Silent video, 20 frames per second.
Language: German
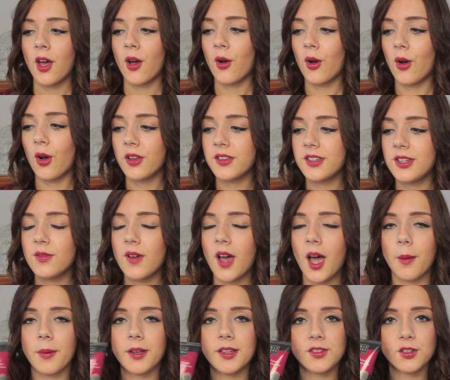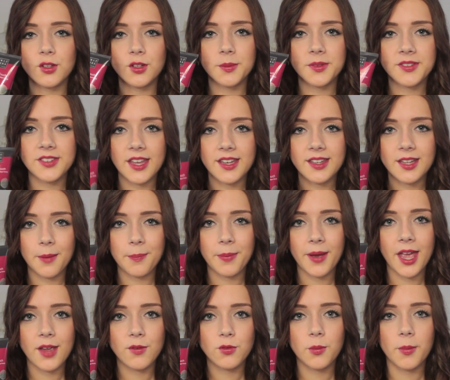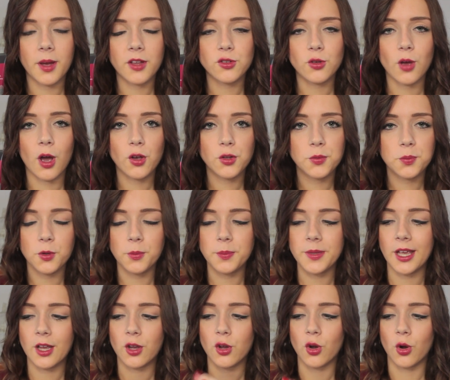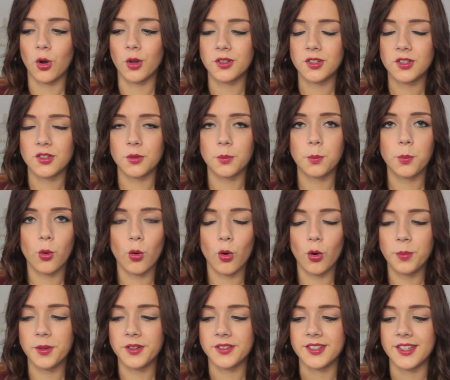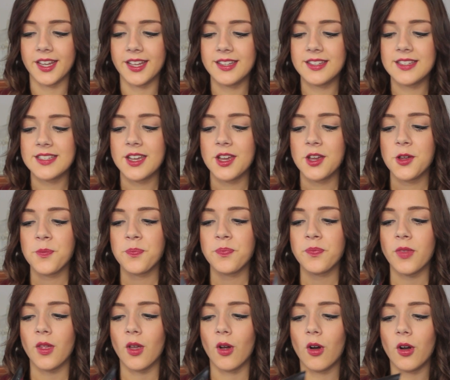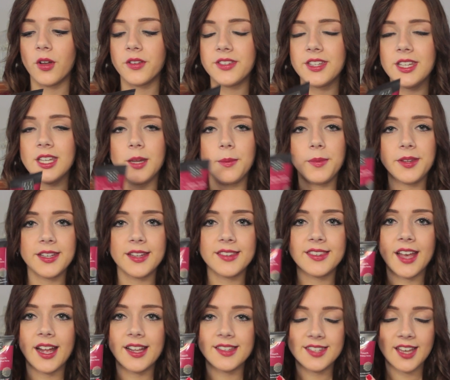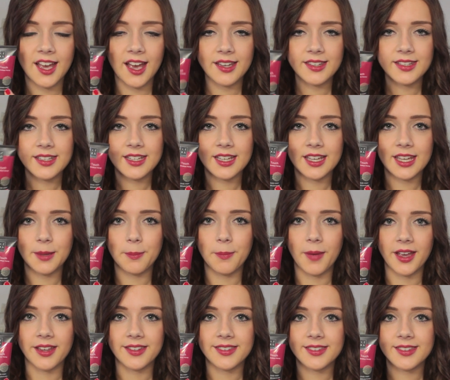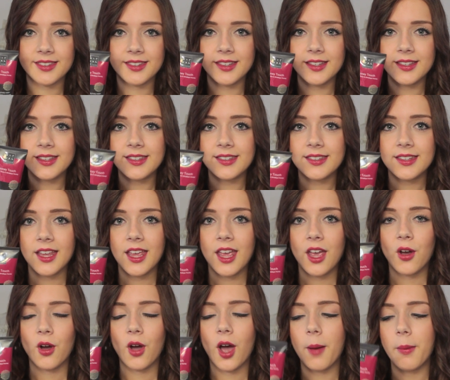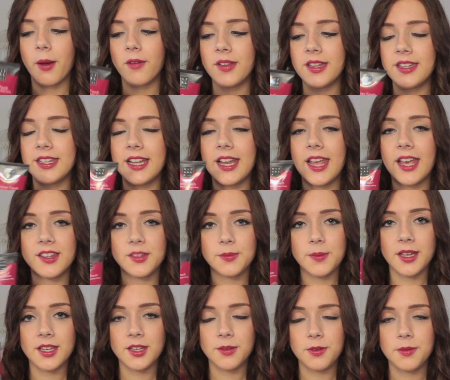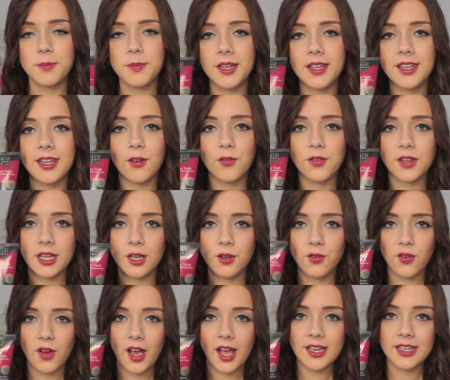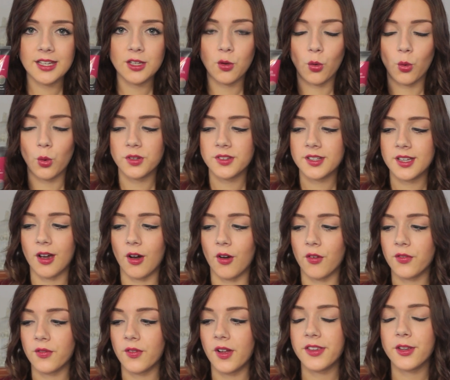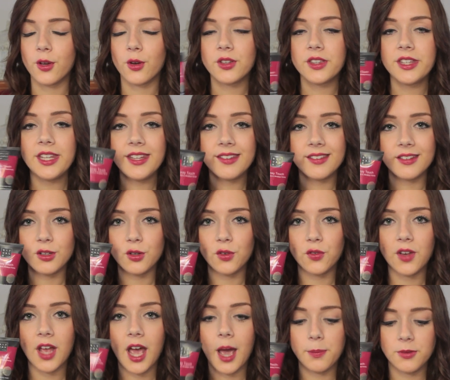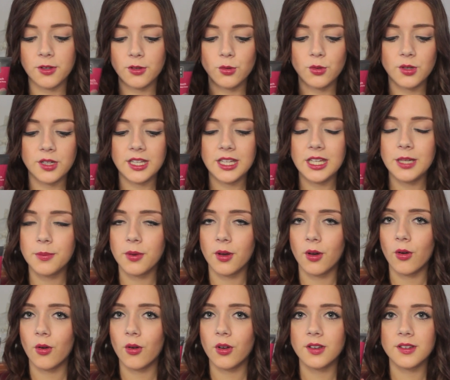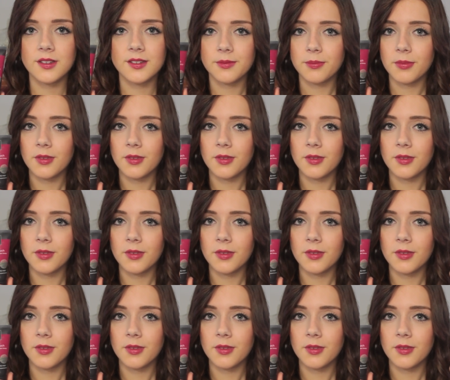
Und die war aber in so einem Set dabei, wo man so ausprobieren konnte, so ein Probeset. Und die nehme ich jetzt als Handcreme meistens. Aber wenn die leer ist, werde ich mir die auf jeden Fall in groß kaufen, weil ich auch diesen Duft absolut liebe und